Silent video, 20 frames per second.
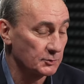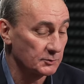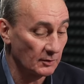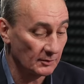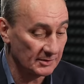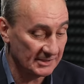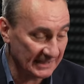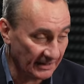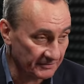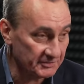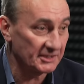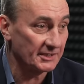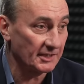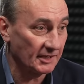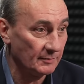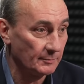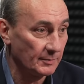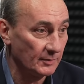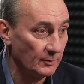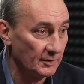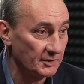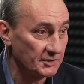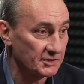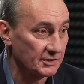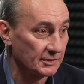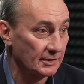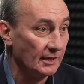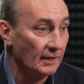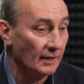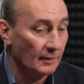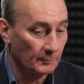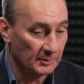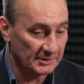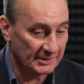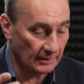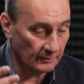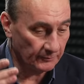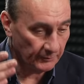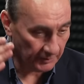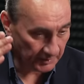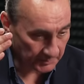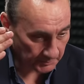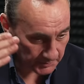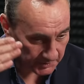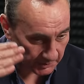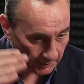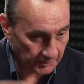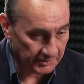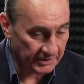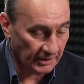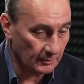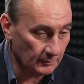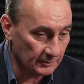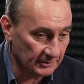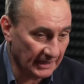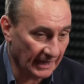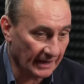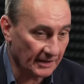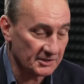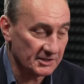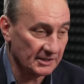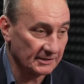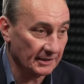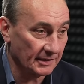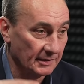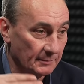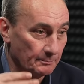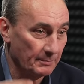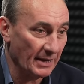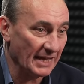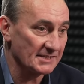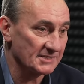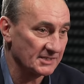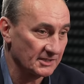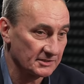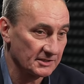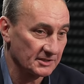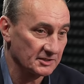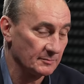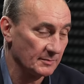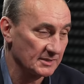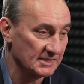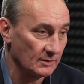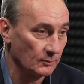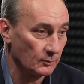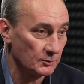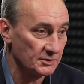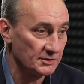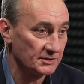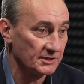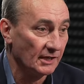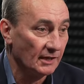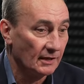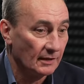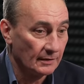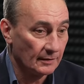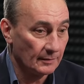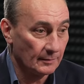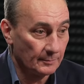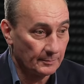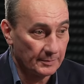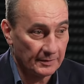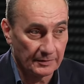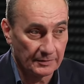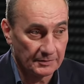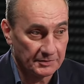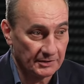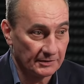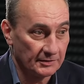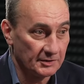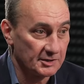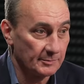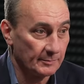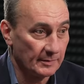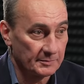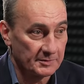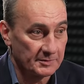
Czy od zawsze taki byłeś, czy postanowiłeś przyjąć taką tarczę, taki pancerz na siebie założyć, y, by się niczym nie